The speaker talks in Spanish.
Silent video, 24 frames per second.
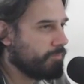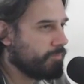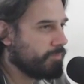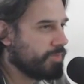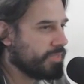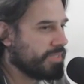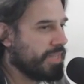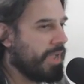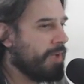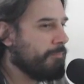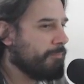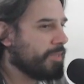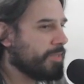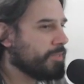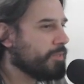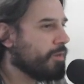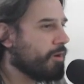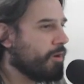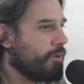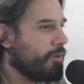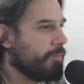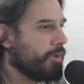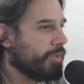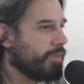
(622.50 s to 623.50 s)
ya
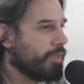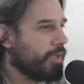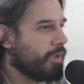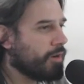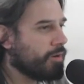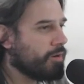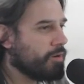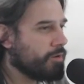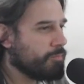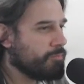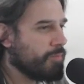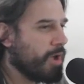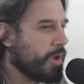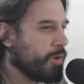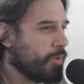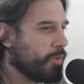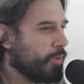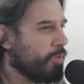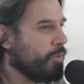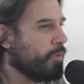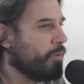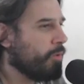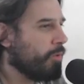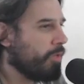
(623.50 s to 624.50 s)
empezó como este rock más
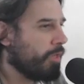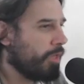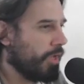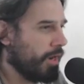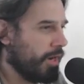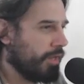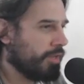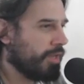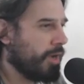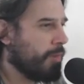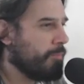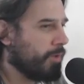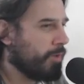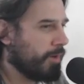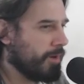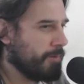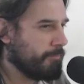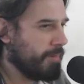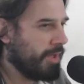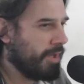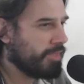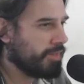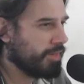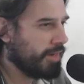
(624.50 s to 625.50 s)
crudo, de letras por ahí
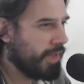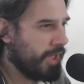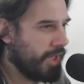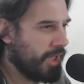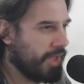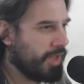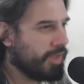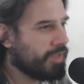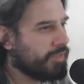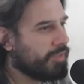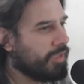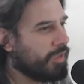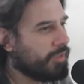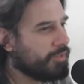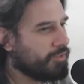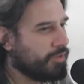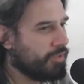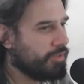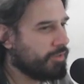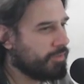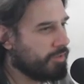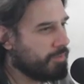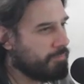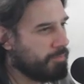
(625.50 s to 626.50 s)
más directas,
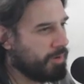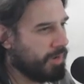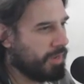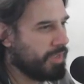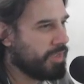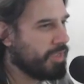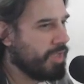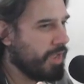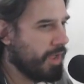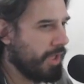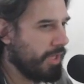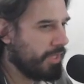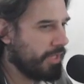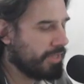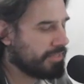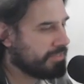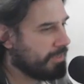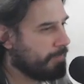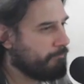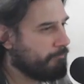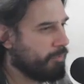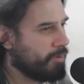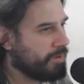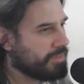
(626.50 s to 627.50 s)
¿no? Donde por ahí
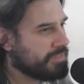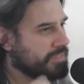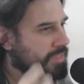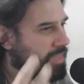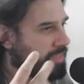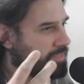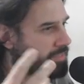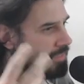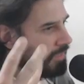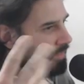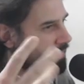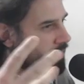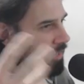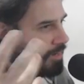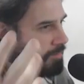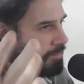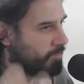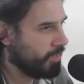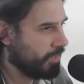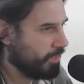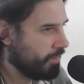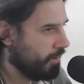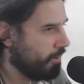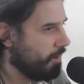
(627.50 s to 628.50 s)
esa poesía se
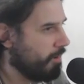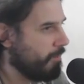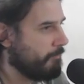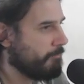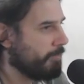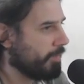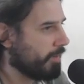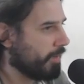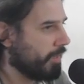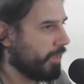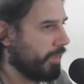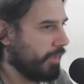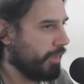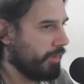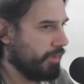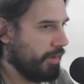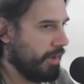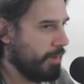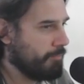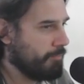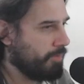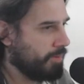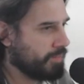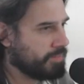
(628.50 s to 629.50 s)
terminó porque
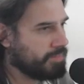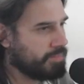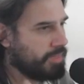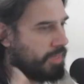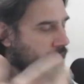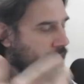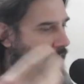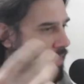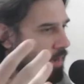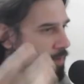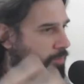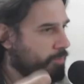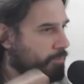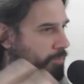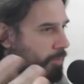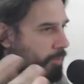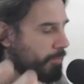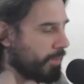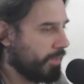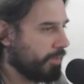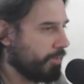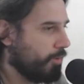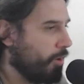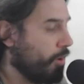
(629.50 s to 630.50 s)
la poesía en algún
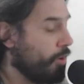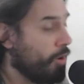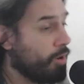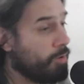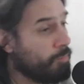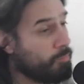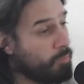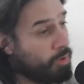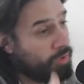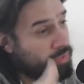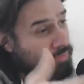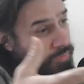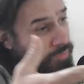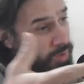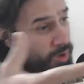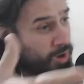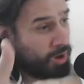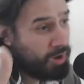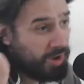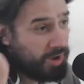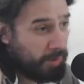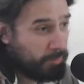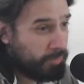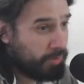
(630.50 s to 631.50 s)
momento, o
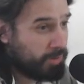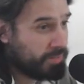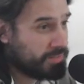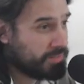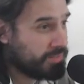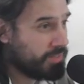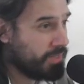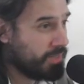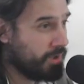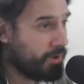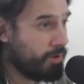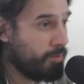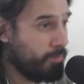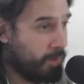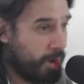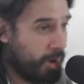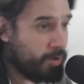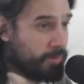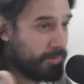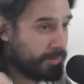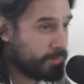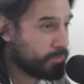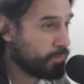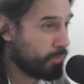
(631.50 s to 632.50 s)
modificó la poesía como
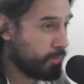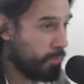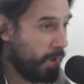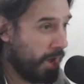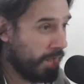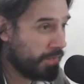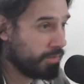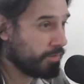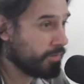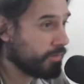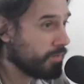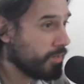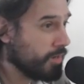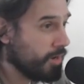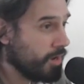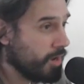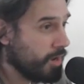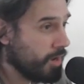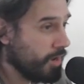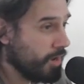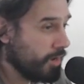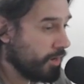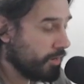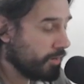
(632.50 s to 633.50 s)
algo más urbano.
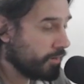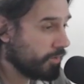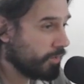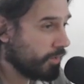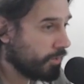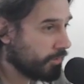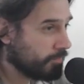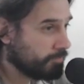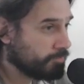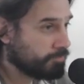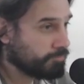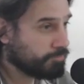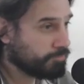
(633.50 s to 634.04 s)
Che, perdón,